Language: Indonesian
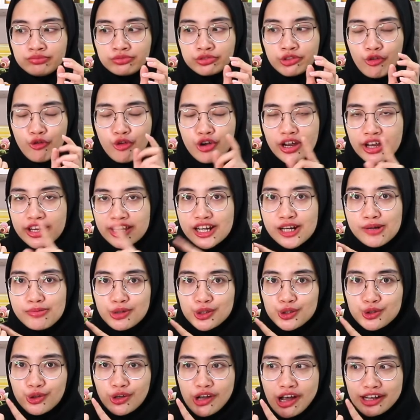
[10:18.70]
aku kayaknya lebih
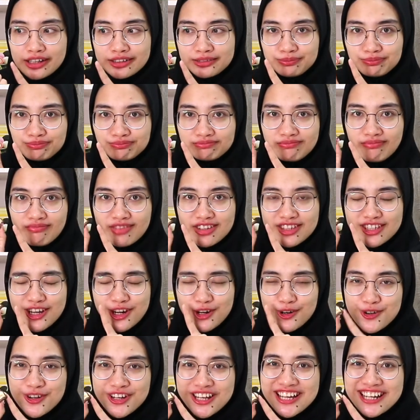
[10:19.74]
suka
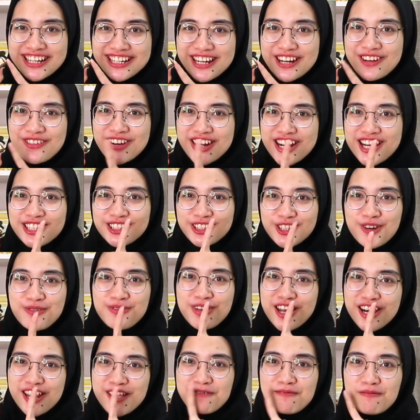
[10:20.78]
jeruk daripada
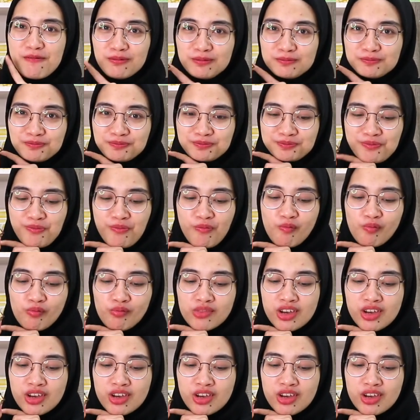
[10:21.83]
strawberry hmm.